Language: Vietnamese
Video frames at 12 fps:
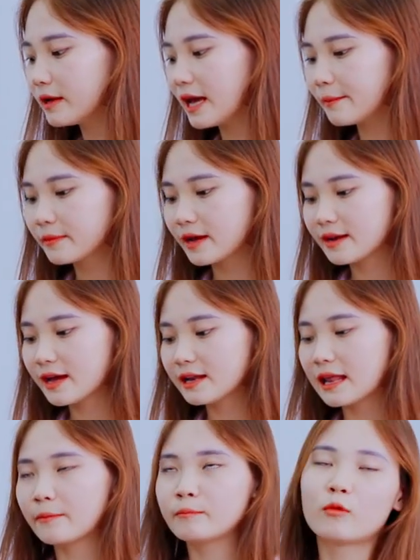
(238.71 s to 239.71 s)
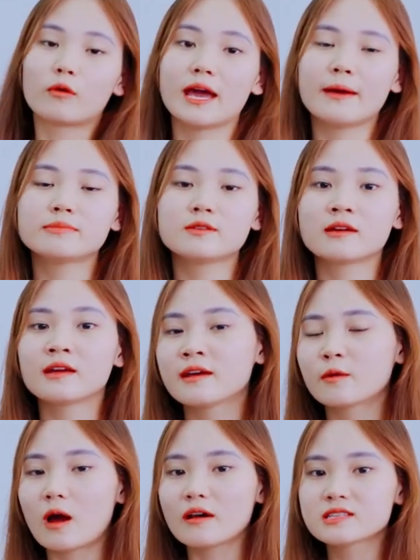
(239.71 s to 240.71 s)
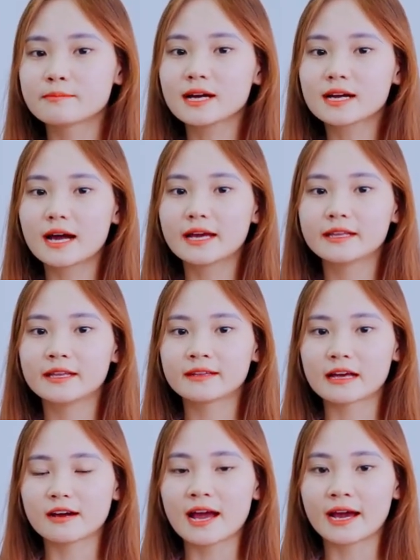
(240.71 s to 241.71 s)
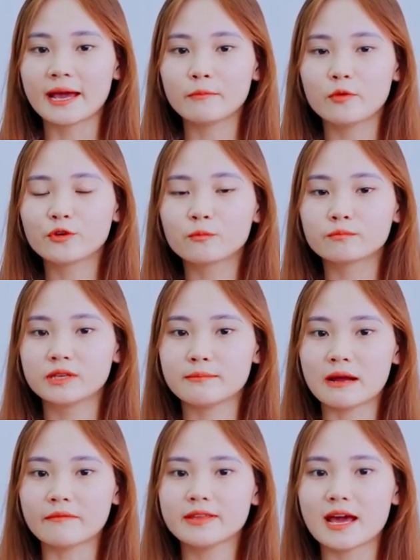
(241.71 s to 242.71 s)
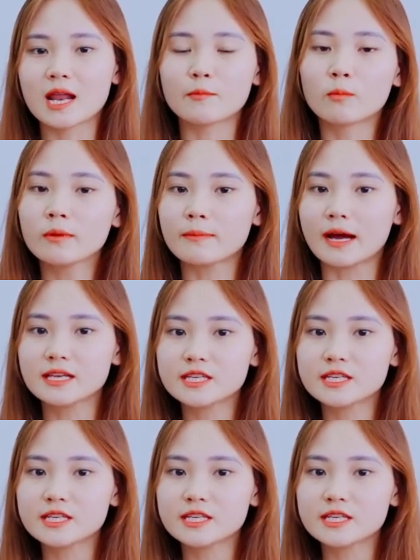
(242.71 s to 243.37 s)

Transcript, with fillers: em này đây là một em series khóa Smart cây thì hiện tại cửa hàng em thì cũng chỉ bán với giá là 47